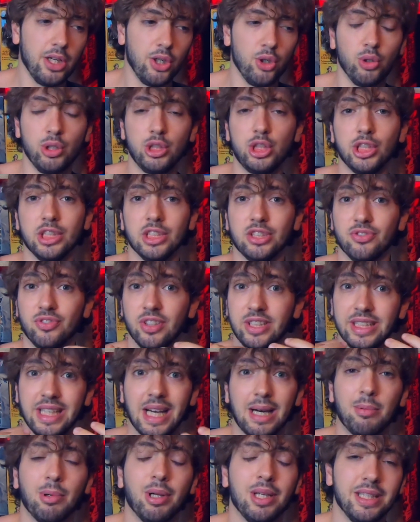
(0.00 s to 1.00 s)
Noi ci
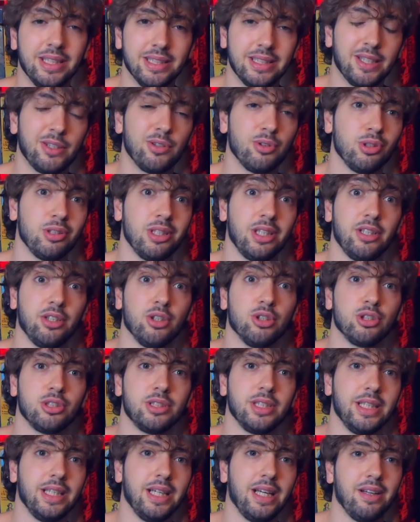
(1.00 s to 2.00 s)
risvegliamo all'interno delle
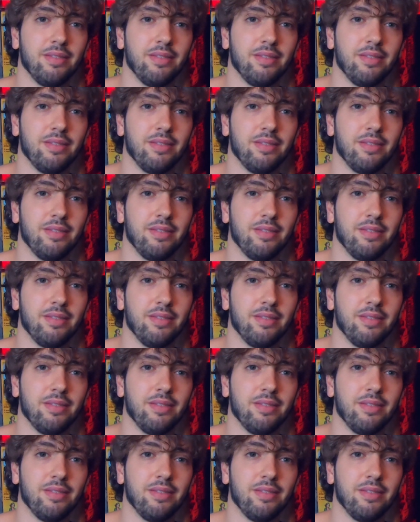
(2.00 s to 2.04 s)
nostre,